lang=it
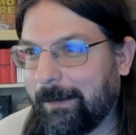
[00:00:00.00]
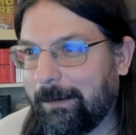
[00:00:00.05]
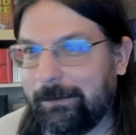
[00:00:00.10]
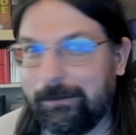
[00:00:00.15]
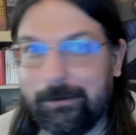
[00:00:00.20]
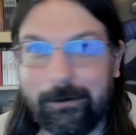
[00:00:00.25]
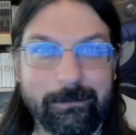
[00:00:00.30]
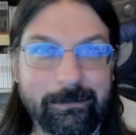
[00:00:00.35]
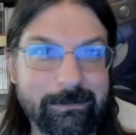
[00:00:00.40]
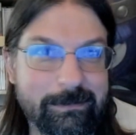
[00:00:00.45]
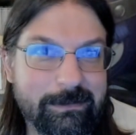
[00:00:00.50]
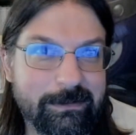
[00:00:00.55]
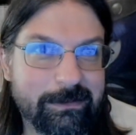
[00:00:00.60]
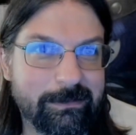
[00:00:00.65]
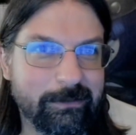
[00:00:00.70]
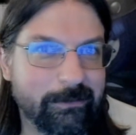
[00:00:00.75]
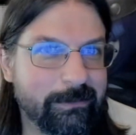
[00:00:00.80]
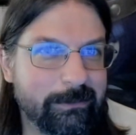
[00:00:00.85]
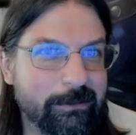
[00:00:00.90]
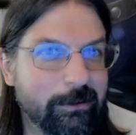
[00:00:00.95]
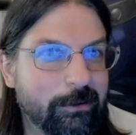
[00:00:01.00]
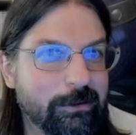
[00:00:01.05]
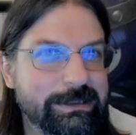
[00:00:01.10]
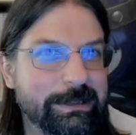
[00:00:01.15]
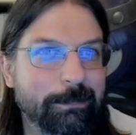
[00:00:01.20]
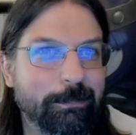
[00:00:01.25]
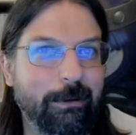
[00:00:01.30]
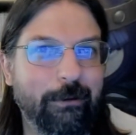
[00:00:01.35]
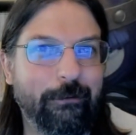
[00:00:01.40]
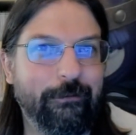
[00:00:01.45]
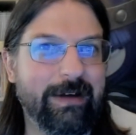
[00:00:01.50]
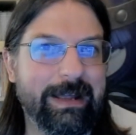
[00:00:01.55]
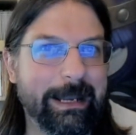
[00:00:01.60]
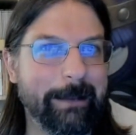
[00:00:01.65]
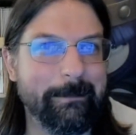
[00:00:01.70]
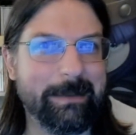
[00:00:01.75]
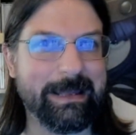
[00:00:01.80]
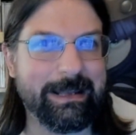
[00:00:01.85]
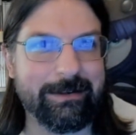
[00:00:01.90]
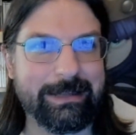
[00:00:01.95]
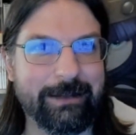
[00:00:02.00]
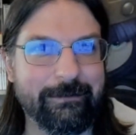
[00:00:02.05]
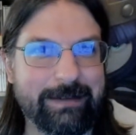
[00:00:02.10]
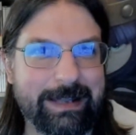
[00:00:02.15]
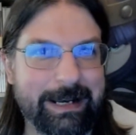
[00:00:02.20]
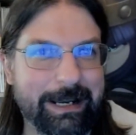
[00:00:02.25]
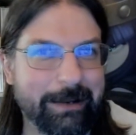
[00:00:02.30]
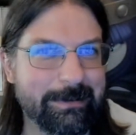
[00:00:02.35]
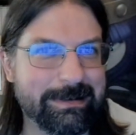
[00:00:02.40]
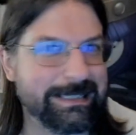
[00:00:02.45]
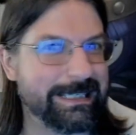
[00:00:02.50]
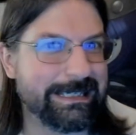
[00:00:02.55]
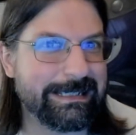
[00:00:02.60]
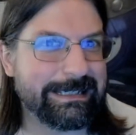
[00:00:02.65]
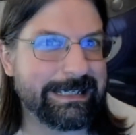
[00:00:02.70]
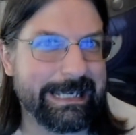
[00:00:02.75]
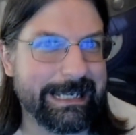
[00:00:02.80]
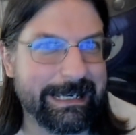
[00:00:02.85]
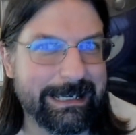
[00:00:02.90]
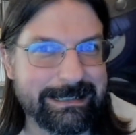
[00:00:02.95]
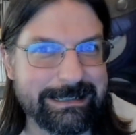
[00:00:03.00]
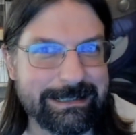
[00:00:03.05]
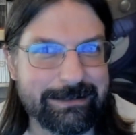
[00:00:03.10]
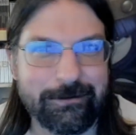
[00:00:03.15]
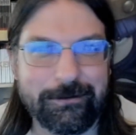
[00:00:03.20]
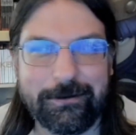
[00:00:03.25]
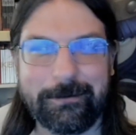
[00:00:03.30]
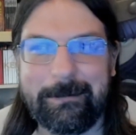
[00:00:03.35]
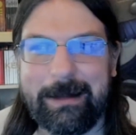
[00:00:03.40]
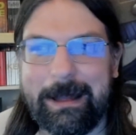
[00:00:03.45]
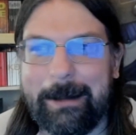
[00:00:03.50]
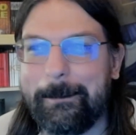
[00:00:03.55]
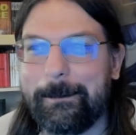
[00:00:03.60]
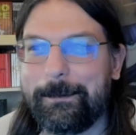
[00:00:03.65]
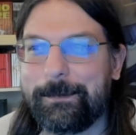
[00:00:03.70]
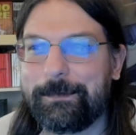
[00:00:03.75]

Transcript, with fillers: Non, non, non si può fare a meno di avere questa skin, secondo me.